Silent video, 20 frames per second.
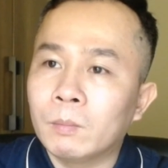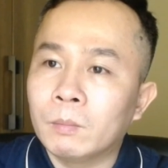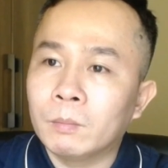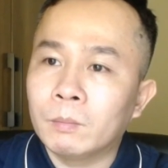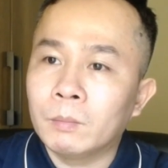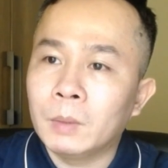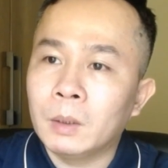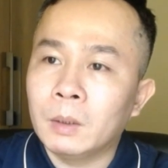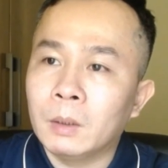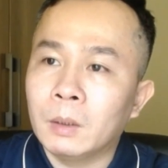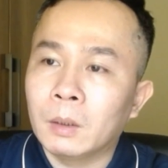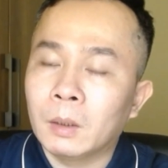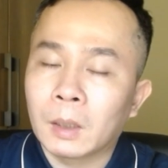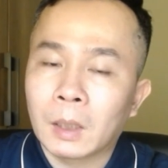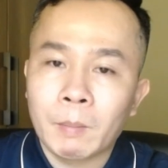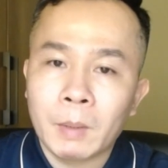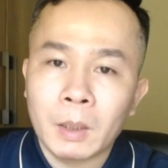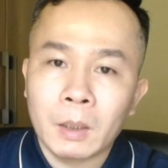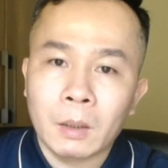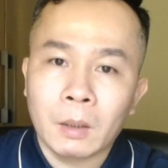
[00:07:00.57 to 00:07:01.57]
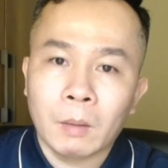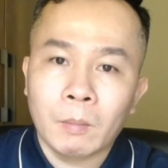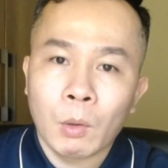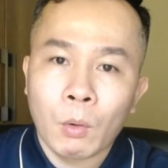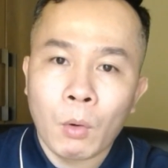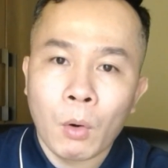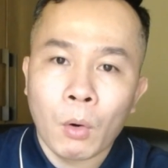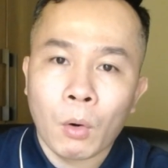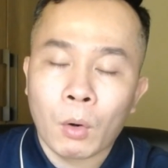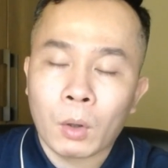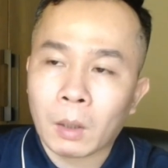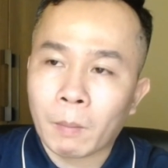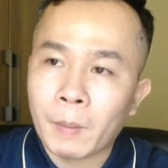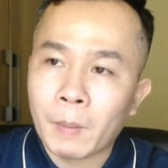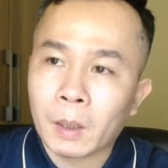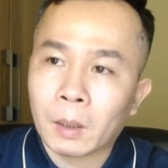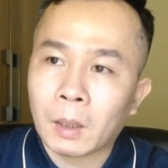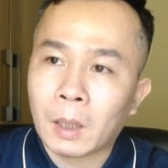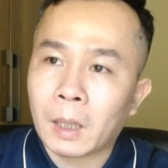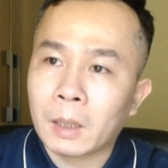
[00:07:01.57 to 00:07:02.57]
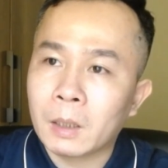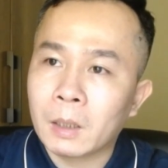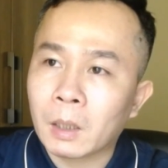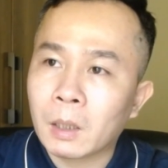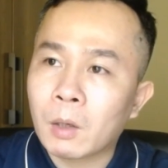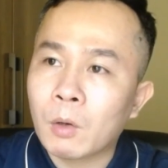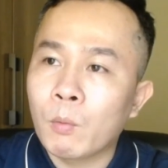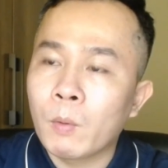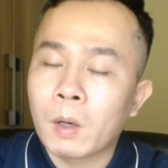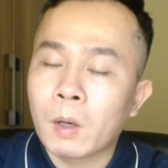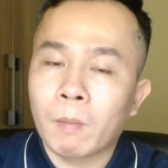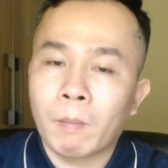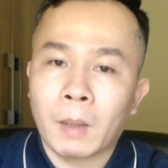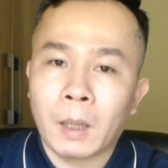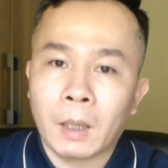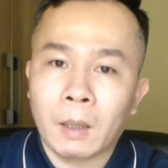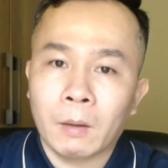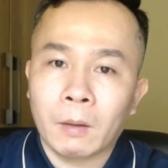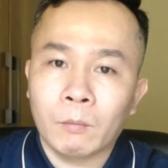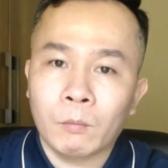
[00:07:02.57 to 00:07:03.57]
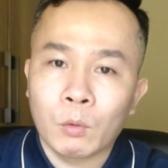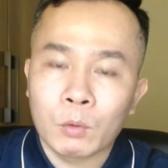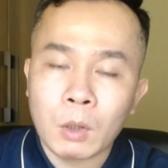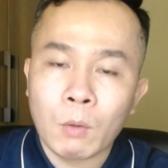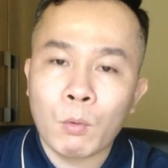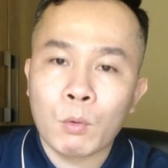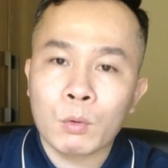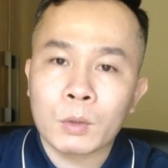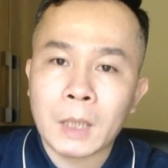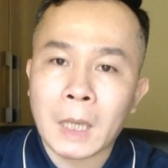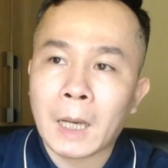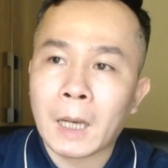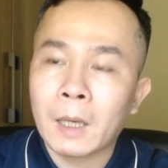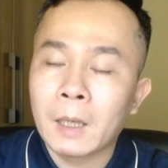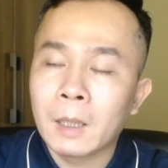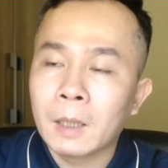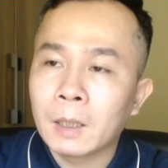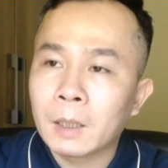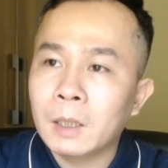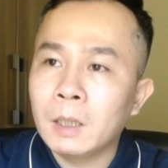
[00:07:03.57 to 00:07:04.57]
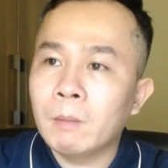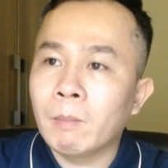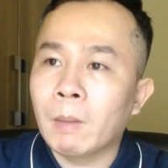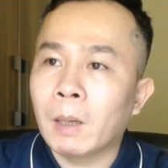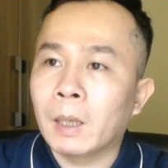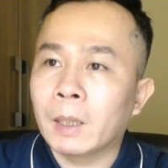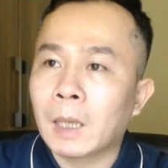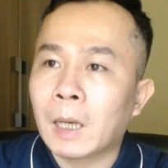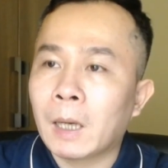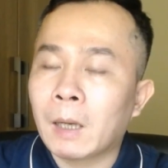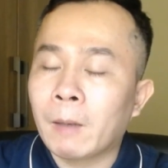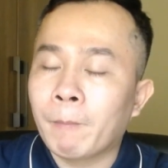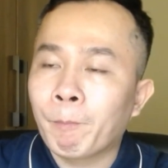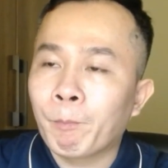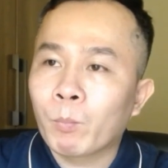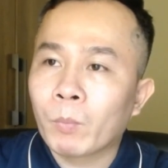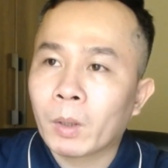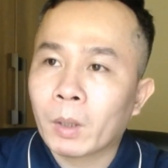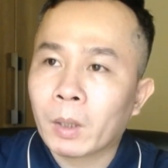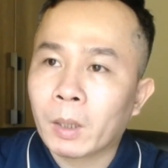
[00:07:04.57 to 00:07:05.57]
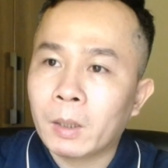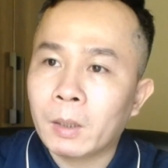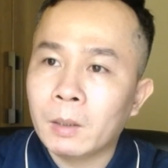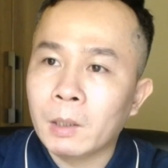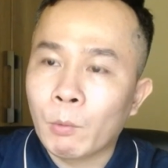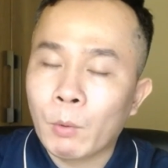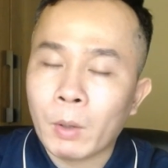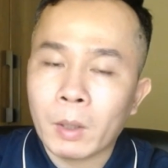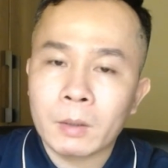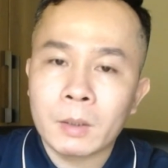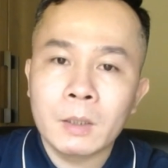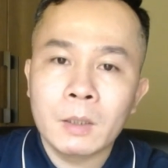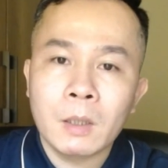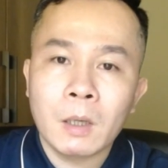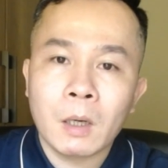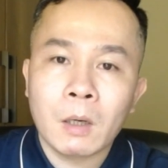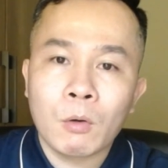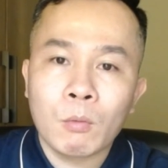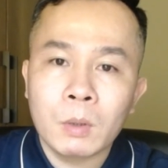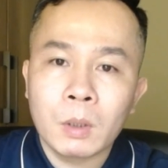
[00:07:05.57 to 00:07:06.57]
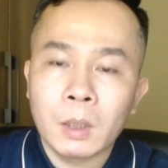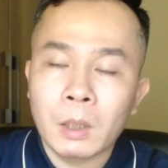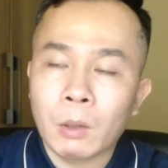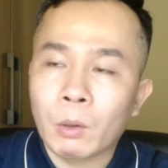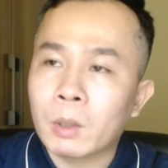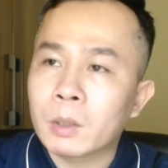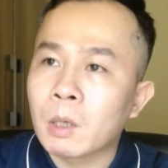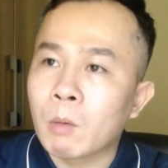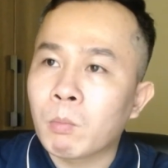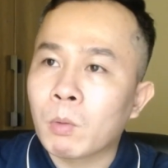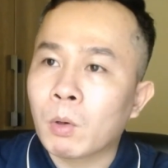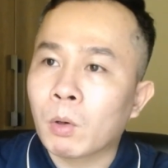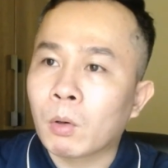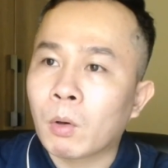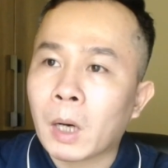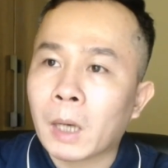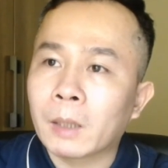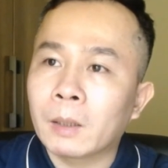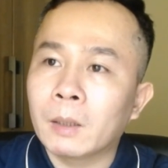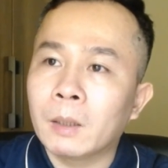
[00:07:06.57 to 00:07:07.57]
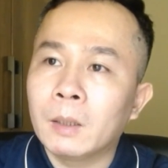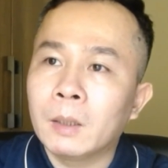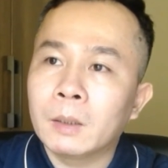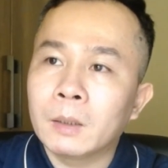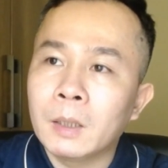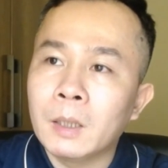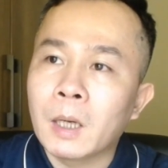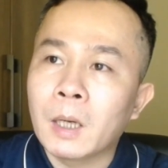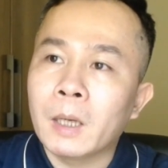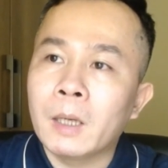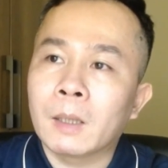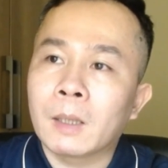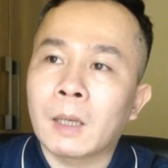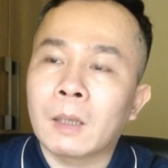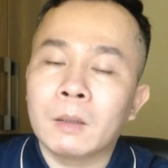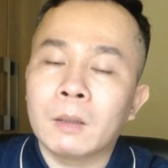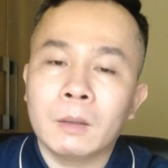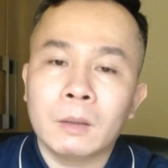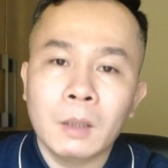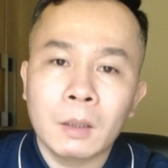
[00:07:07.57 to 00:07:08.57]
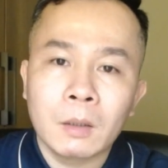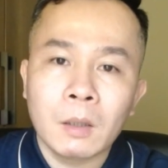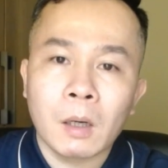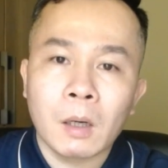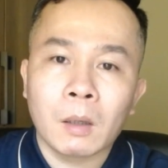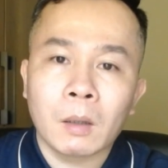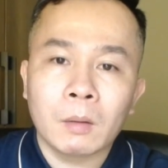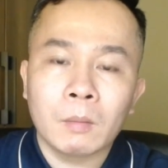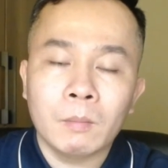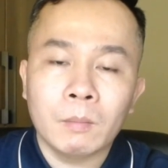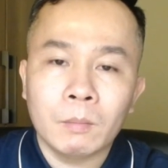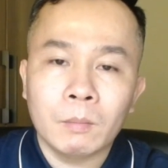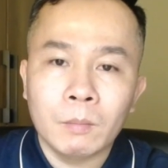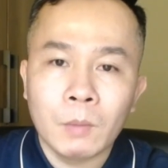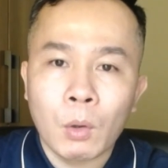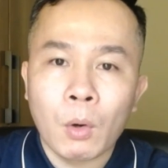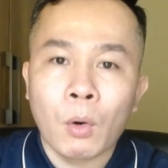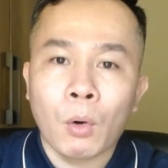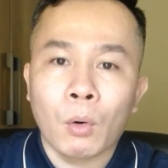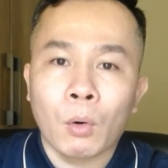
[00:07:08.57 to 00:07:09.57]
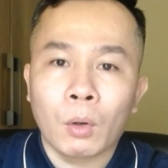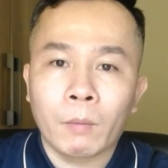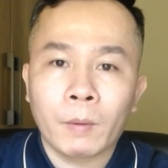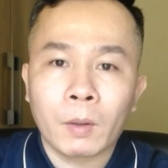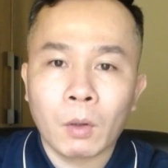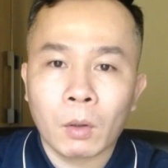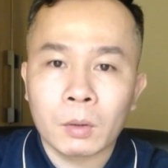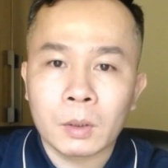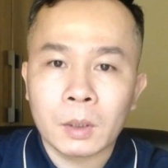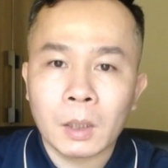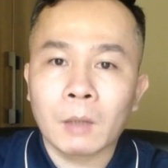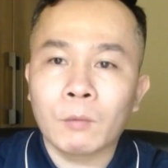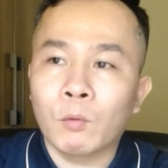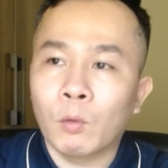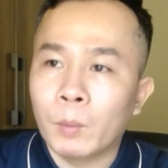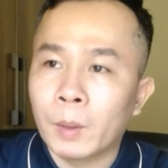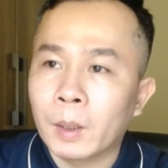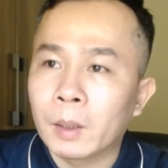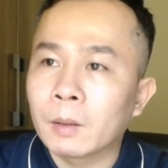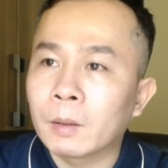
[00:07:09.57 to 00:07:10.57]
bị người ta bị biếu cổ, đặc biệt là những cái khu vực mà vùng sâu vùng xa, khi mà người ta cái điều kiện dinh dưỡng cũng như điều kiện sống còn khó khăn thì cái hiện tượng hiện tượng biếu cổ nó vẫn còn rất là phổ biến.